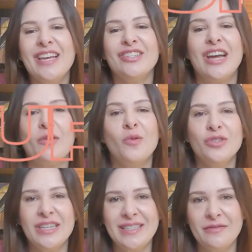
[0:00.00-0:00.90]
Já
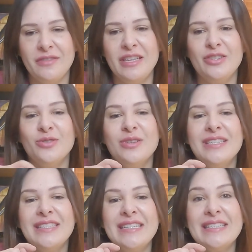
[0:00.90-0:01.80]
curte esse vídeo,
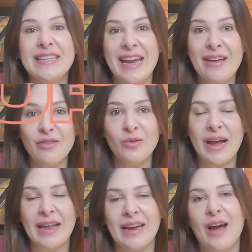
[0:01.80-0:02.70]
se inscreve no
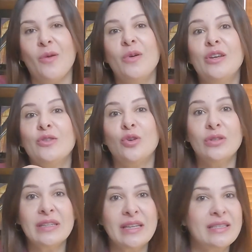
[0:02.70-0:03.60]
canal,
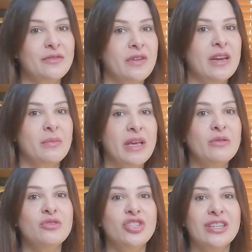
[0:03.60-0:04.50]
Toda terça-feira,
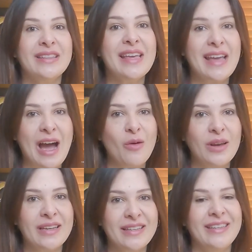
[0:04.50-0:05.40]
meio-dia, tem
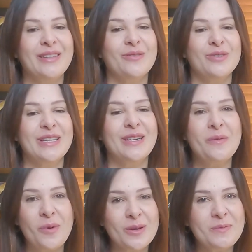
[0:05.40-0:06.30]
aula aqui, então você
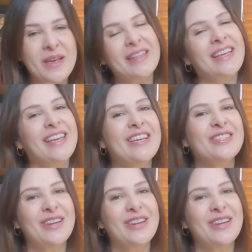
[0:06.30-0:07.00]
não pode perder.